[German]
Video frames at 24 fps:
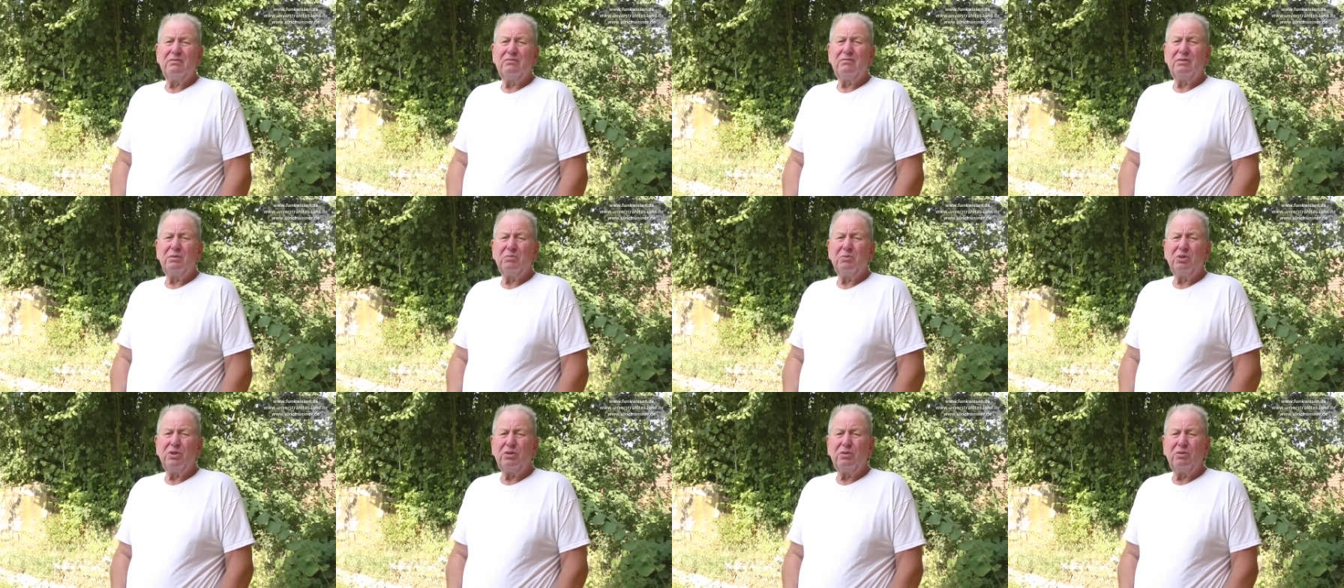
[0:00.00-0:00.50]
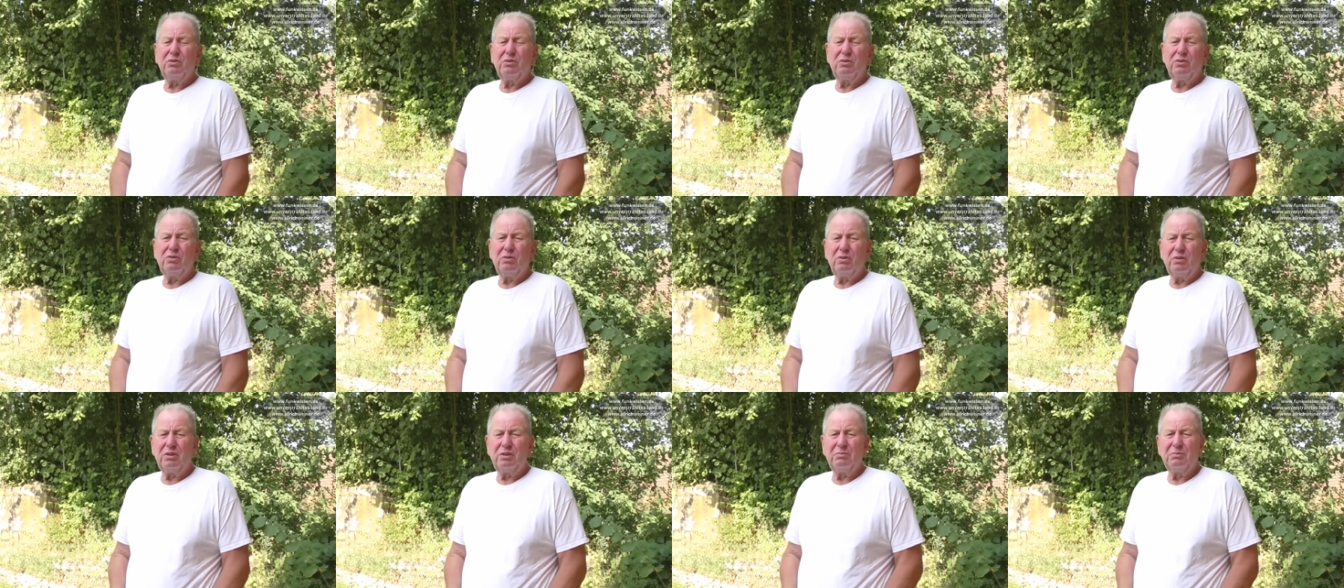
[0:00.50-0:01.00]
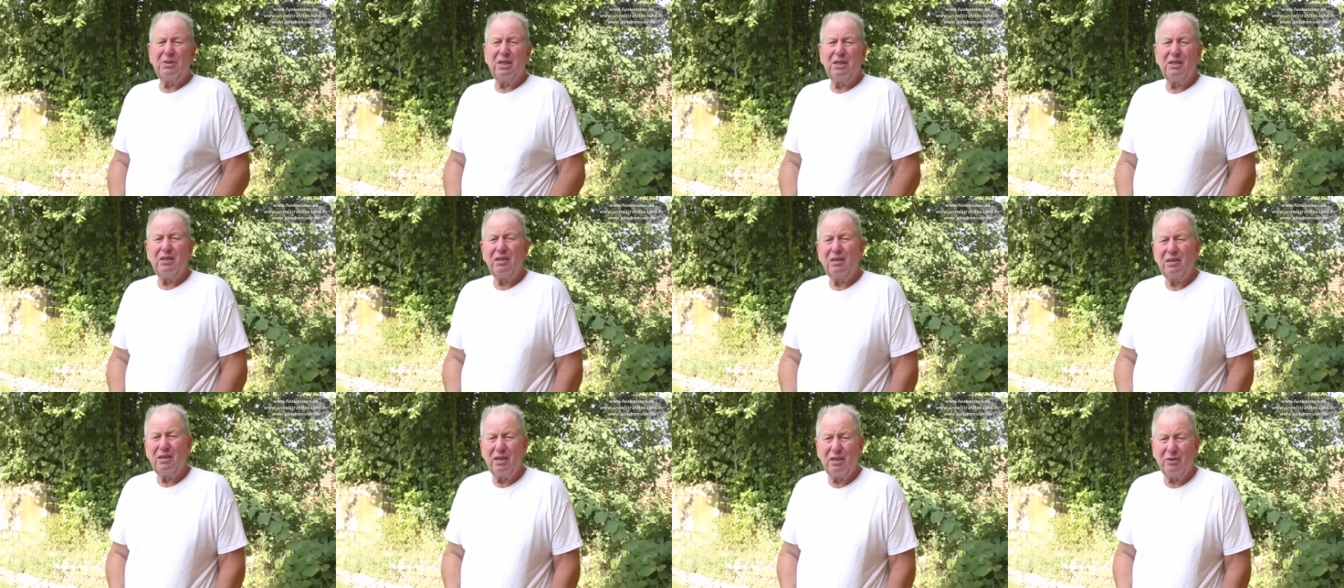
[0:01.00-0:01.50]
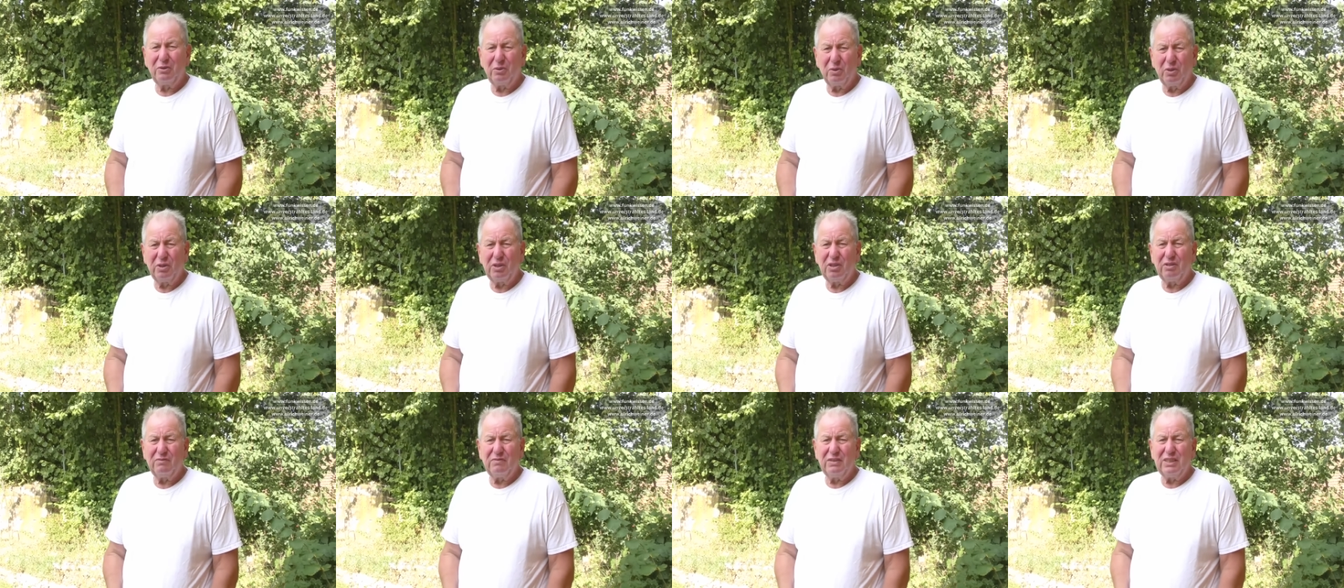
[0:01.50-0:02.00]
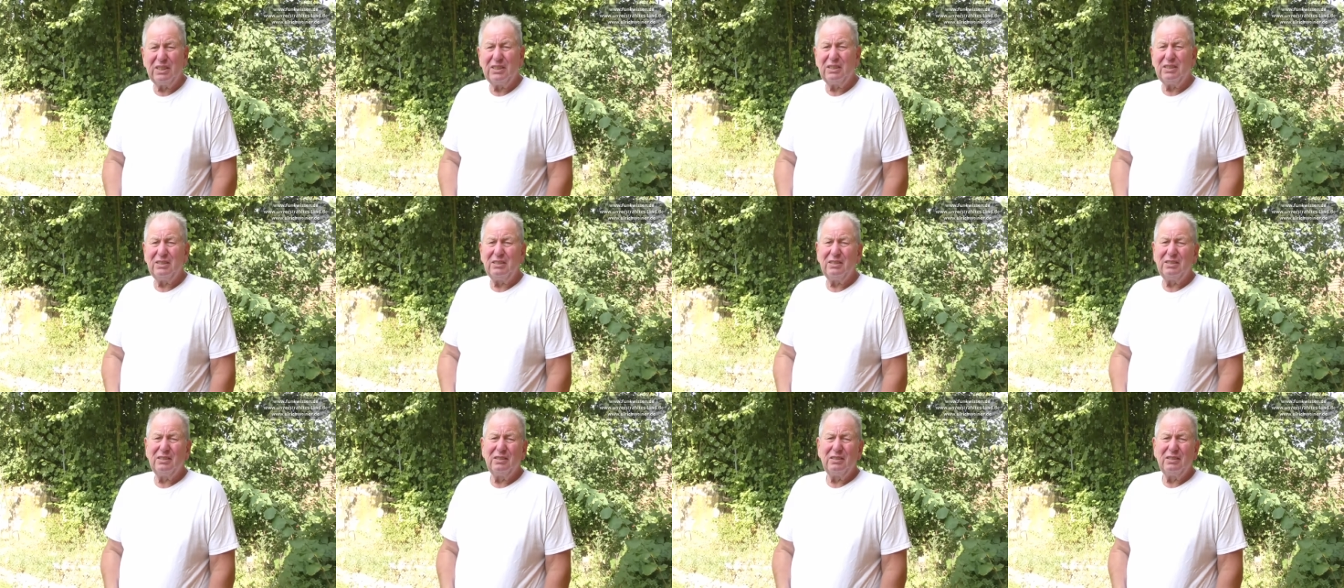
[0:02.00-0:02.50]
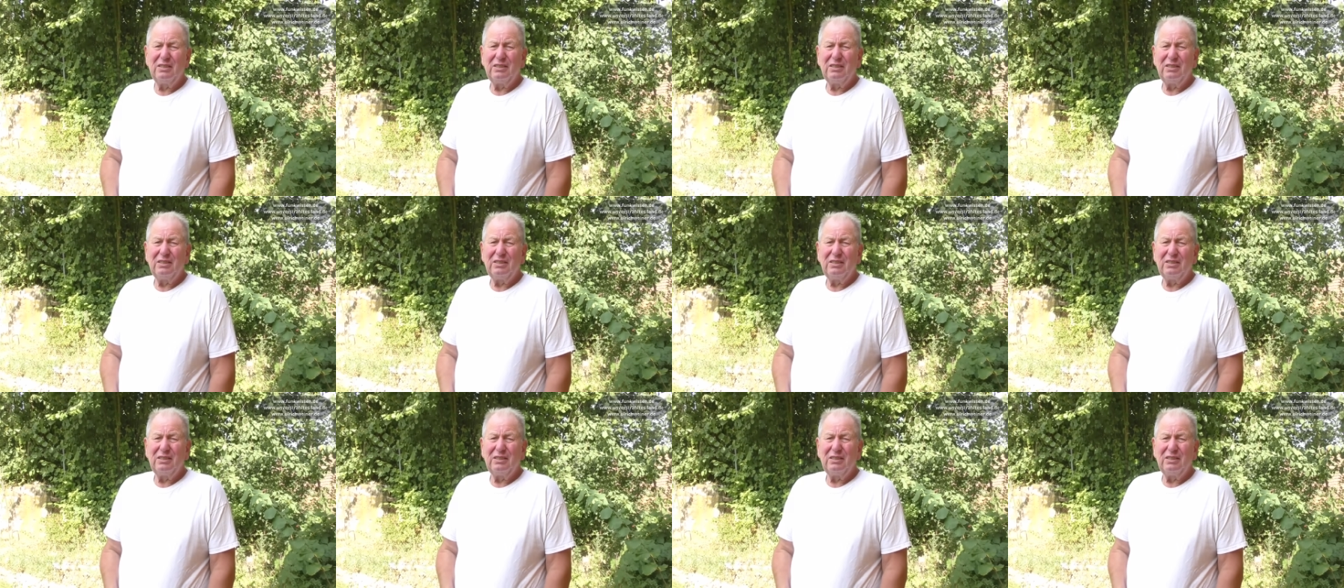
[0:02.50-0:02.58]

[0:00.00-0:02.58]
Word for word: wir möchten uns heute mal an euch wenden